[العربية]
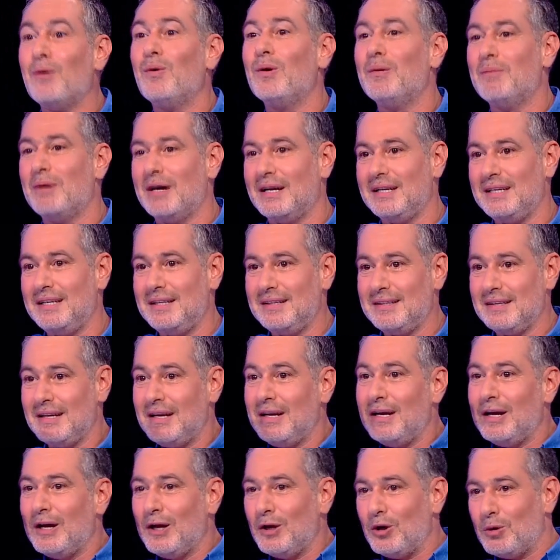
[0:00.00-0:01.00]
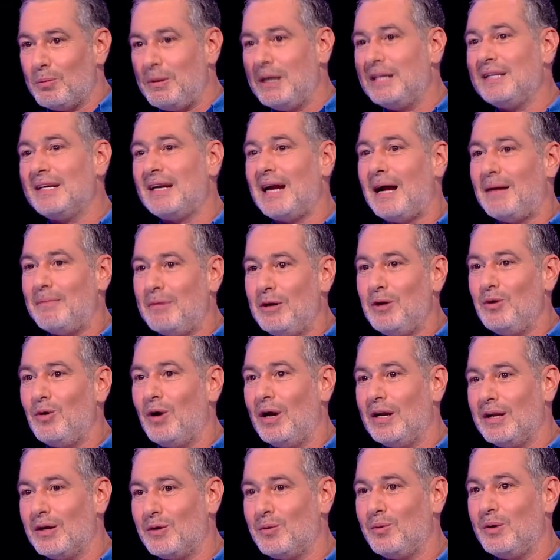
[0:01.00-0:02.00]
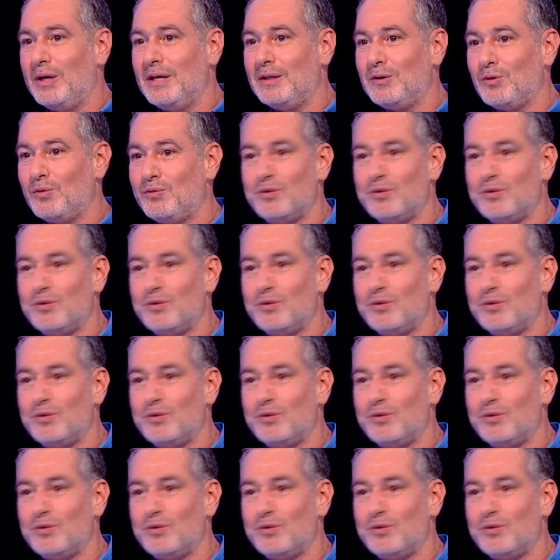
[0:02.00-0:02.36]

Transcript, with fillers: اول ما قريت انه بقدر اعمل له هالخوات